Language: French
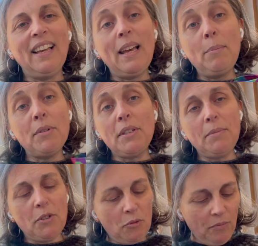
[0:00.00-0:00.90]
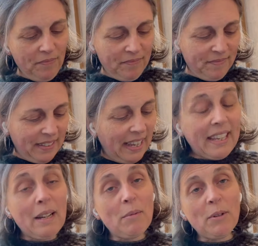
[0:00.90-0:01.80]
un petit bijou
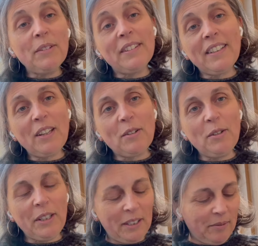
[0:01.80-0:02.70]
également très coloré.